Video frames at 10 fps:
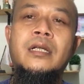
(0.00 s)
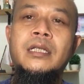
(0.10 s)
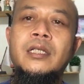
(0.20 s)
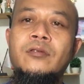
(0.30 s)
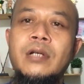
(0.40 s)

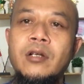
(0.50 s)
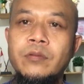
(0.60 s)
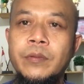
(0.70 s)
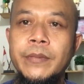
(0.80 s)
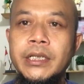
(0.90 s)
kita juga
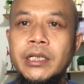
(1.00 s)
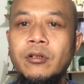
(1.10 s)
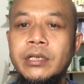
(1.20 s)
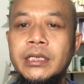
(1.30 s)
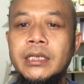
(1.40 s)
harus memiliki
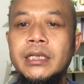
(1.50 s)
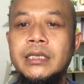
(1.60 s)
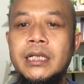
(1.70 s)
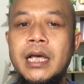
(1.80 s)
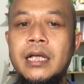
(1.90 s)
kondisi
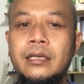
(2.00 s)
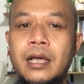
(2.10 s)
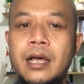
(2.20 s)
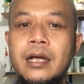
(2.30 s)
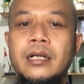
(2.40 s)

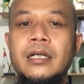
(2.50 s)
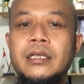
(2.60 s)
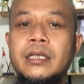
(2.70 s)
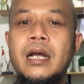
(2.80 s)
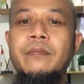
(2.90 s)
kesehatan dan
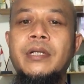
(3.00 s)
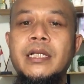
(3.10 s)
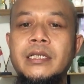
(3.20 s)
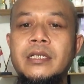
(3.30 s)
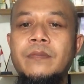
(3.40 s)

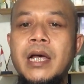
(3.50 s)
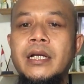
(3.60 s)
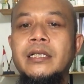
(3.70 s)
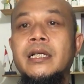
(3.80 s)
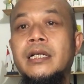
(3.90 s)
keterampilan
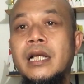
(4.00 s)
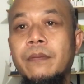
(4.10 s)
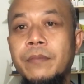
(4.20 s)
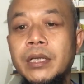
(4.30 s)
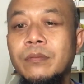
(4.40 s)
jasmani yang
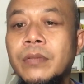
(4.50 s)
dapat